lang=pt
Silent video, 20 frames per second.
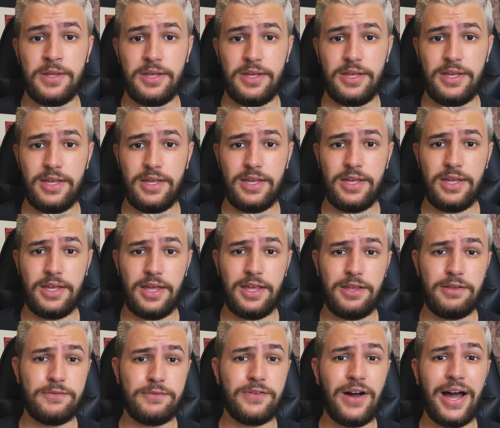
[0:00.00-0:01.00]
E
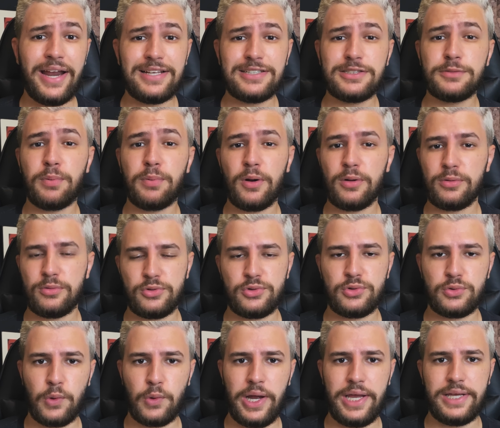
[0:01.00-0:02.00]
em várias
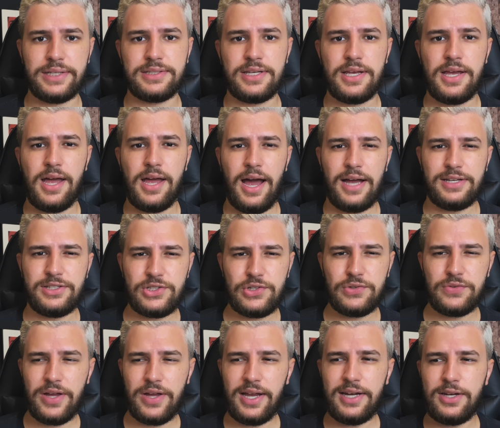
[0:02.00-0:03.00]
produções a
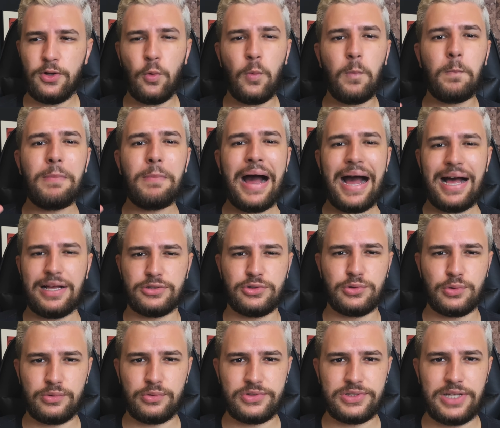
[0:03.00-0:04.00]
gente vê ali o
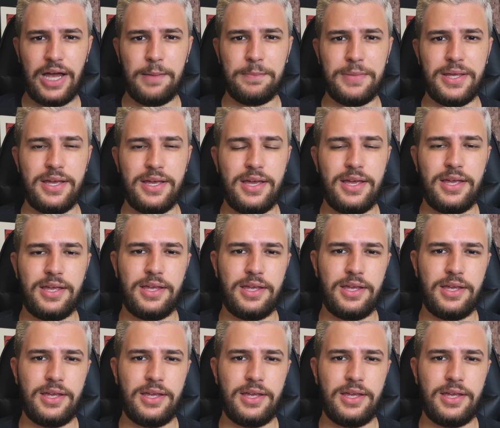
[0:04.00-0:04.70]
básico, sabe?